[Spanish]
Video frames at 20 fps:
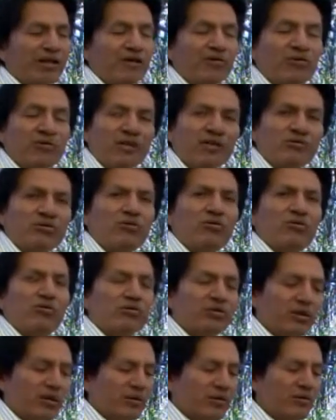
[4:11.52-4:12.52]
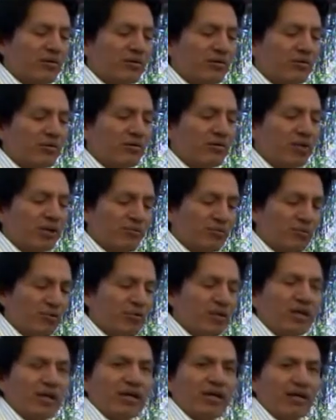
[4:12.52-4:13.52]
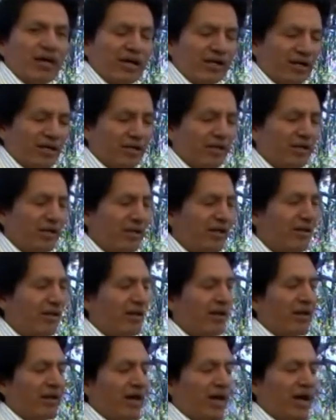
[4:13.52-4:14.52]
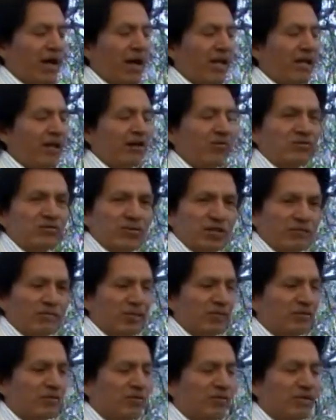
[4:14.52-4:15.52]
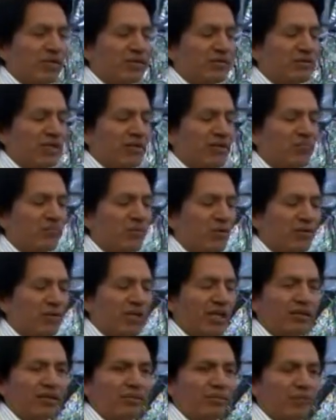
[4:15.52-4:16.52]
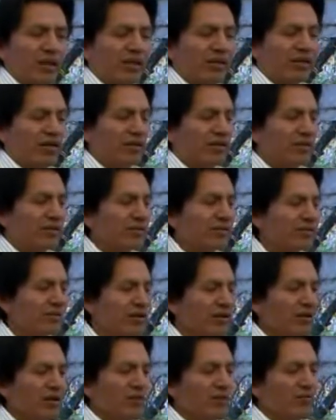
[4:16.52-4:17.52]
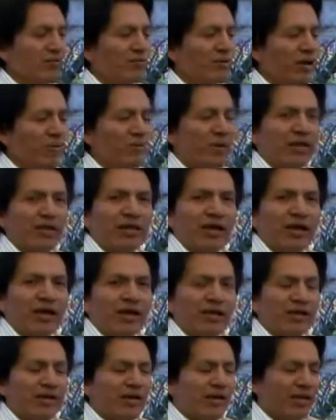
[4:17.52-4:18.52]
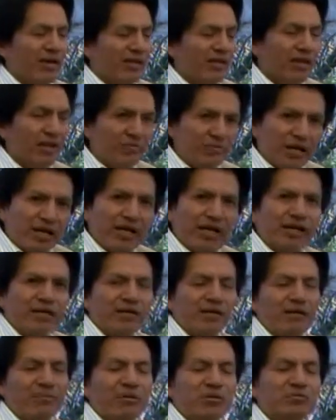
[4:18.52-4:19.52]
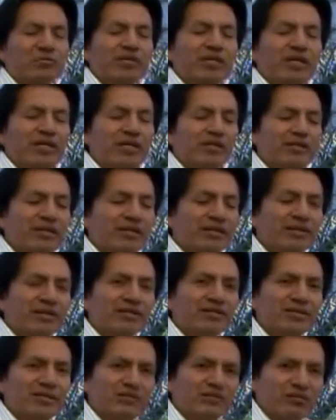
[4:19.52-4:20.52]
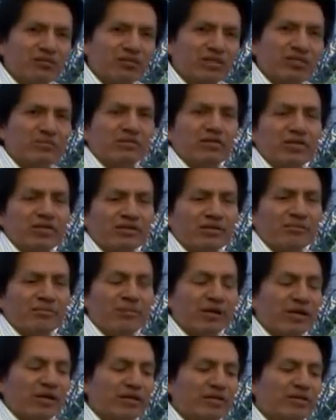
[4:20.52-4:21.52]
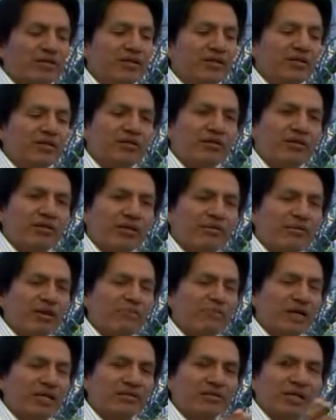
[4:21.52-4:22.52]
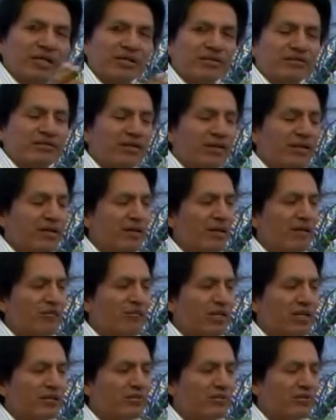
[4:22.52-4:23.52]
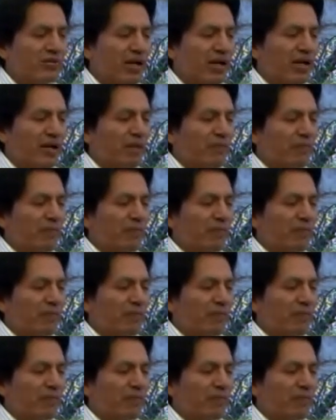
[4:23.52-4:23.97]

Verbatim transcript: y con eso contribuye la gente a la conservación de esta importante planta que es una planta endémica que llamamos quiere decir que es exclusivo de este país y todavía más se restringe a una zona